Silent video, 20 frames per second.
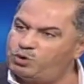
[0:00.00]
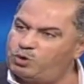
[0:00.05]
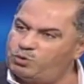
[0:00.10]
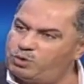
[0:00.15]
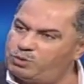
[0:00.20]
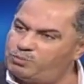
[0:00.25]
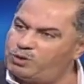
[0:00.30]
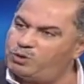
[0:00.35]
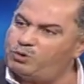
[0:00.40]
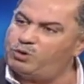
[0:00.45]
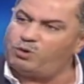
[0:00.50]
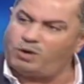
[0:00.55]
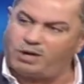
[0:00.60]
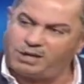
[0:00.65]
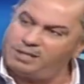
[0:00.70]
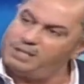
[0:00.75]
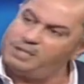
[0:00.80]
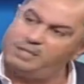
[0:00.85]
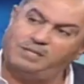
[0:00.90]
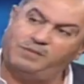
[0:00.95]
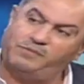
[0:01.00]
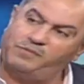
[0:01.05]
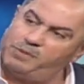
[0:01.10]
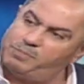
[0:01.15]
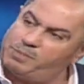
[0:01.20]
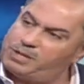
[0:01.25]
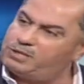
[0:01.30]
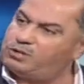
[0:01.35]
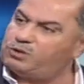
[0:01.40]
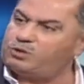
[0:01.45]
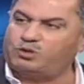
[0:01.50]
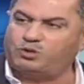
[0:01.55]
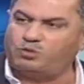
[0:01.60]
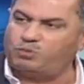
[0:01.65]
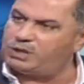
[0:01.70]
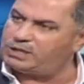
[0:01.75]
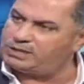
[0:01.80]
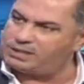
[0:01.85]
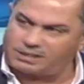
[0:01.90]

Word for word: اول باول وحقيقه في بعض الخطوات